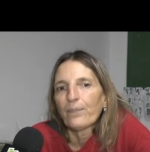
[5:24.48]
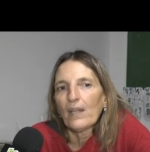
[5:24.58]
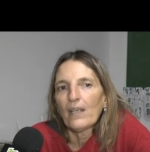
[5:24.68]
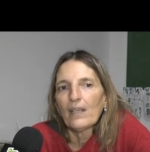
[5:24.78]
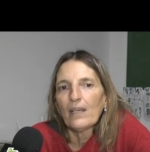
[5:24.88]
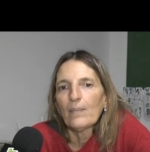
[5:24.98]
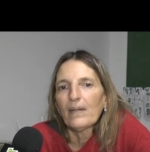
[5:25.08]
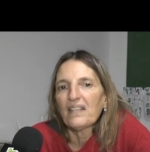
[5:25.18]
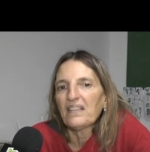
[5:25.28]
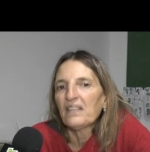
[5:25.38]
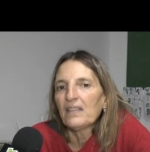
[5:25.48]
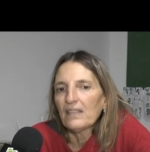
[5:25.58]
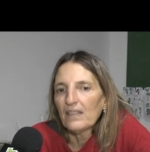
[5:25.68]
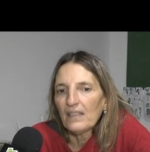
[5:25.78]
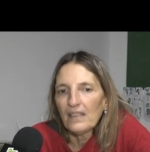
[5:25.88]
eh, para
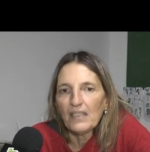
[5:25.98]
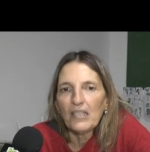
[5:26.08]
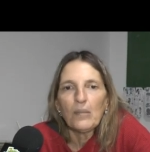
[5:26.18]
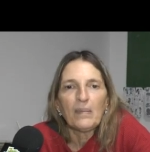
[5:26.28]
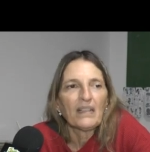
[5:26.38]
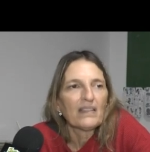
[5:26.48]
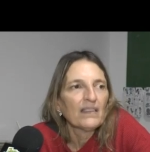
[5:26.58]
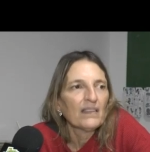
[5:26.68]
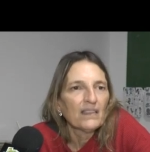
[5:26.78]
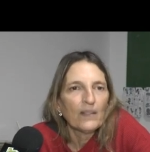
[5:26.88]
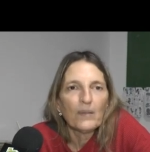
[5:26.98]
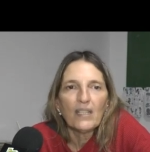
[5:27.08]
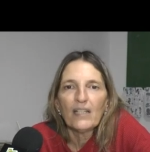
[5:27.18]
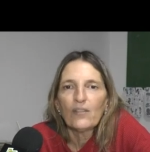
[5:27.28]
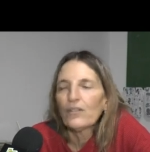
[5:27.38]
sentirse tranquilos, para sentirse
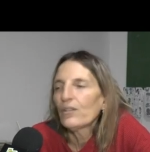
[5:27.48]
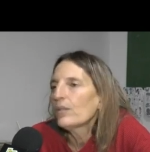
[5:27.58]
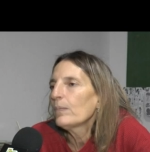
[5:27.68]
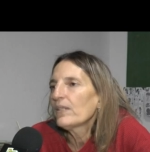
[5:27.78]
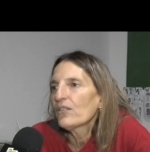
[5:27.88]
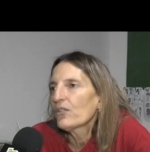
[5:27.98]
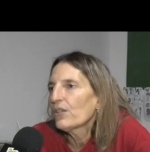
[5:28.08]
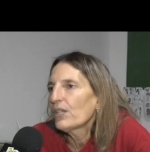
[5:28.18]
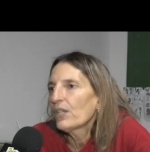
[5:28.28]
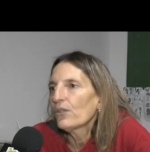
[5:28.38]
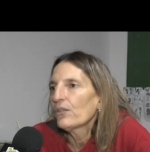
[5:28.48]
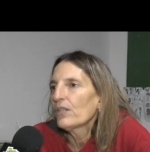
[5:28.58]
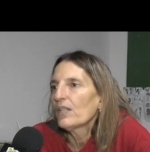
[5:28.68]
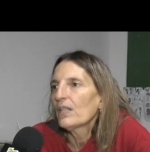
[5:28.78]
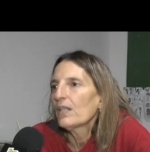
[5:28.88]
bien, donde no hay presiones,
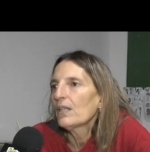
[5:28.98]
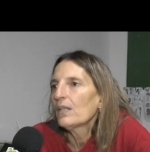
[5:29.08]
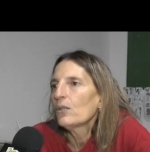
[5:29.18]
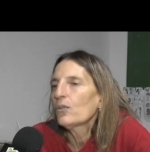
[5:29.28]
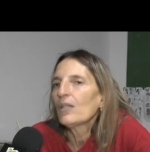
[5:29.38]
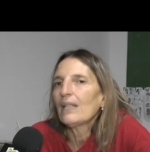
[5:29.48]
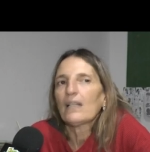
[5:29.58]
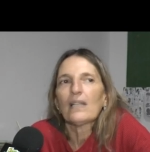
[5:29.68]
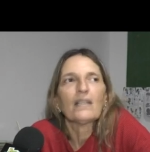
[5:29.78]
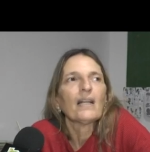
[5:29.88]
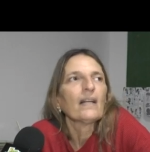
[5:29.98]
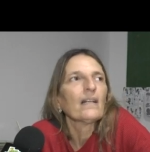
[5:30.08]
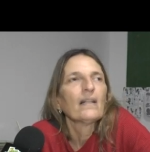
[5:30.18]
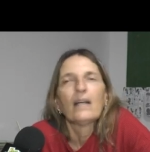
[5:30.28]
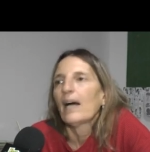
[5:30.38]
donde no tienen que
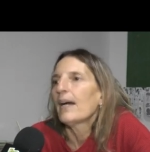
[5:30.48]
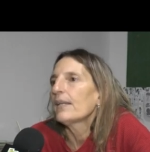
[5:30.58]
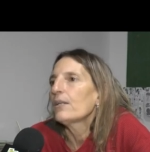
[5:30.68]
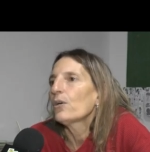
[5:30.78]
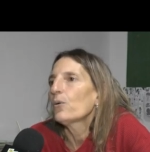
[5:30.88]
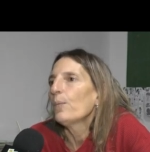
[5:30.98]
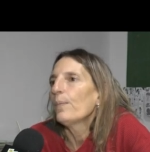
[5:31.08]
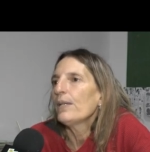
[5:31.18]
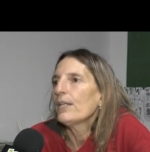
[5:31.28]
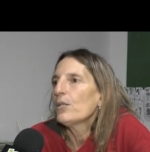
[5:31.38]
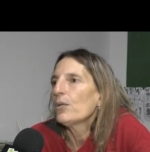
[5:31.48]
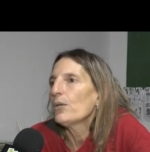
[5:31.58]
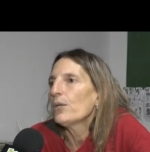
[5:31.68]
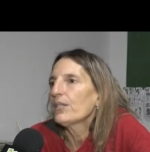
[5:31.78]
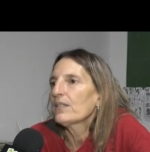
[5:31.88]
estar ahí, no cumplí, no
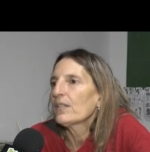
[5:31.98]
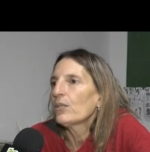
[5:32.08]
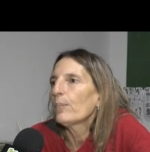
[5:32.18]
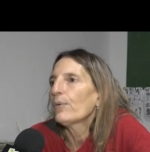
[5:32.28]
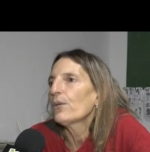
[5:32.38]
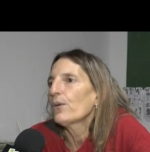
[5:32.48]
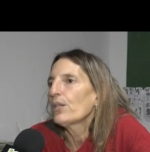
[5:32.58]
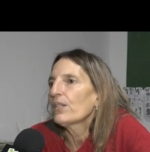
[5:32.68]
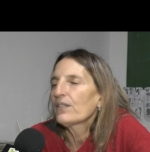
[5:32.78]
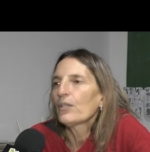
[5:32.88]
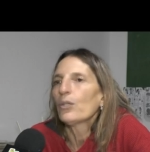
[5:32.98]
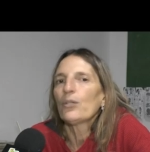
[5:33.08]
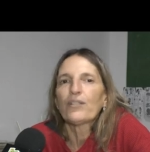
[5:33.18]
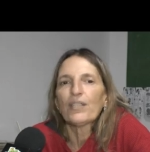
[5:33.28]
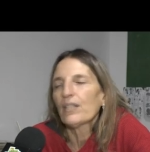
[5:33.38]
lo hice, no puedo ir, si no
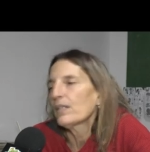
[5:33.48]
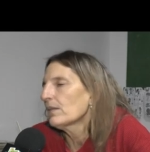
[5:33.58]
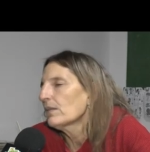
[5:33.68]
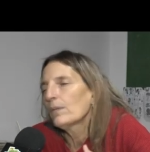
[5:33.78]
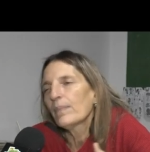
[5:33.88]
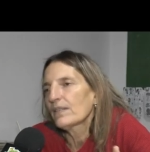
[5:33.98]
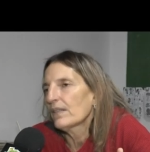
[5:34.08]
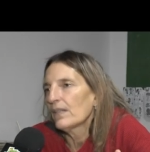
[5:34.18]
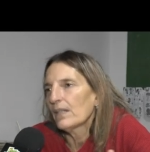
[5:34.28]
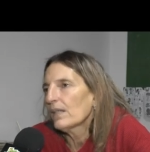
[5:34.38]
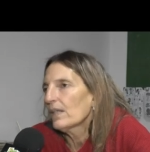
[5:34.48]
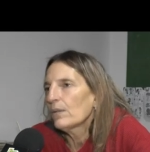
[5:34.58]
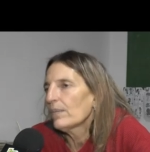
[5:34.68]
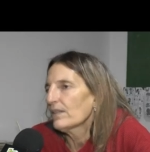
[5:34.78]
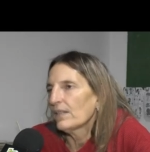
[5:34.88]
lo hiciste, no pasa nada, acá
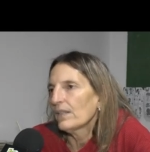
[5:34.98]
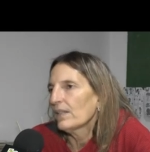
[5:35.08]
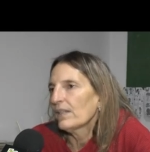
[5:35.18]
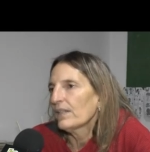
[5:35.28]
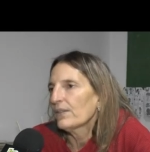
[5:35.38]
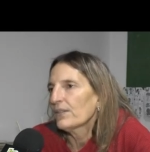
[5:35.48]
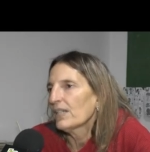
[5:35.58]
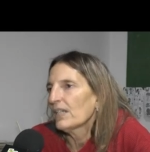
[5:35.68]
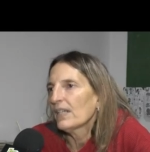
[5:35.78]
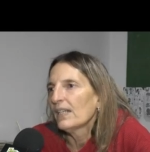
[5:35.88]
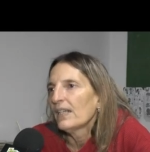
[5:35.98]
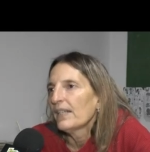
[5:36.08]
no pasa nada, o sea,